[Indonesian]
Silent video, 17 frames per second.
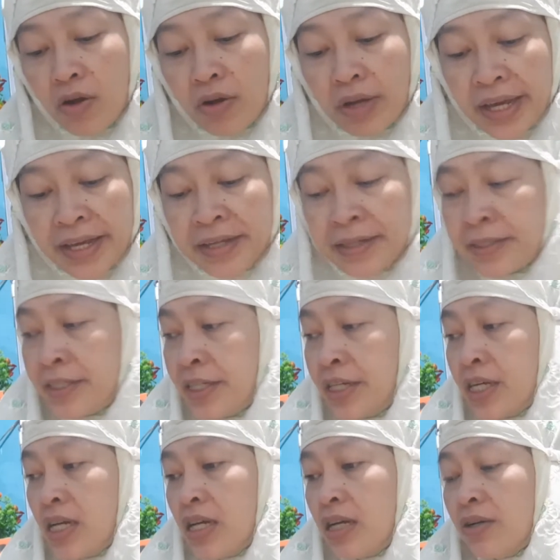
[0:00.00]
oke
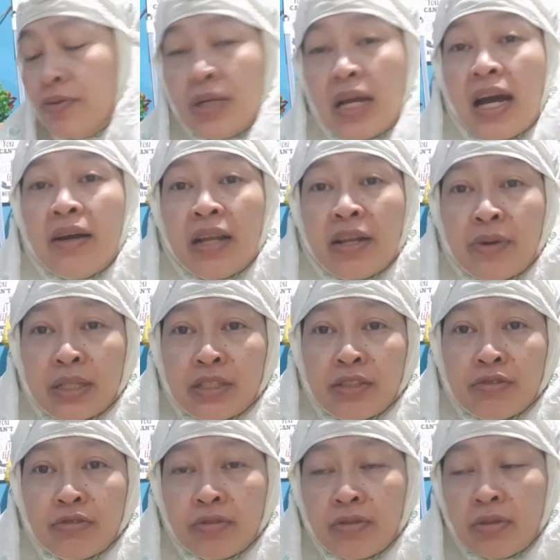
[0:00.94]
udah lewat
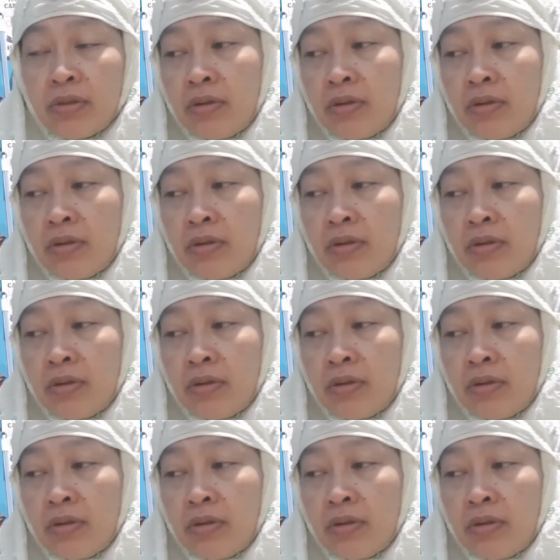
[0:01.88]
itu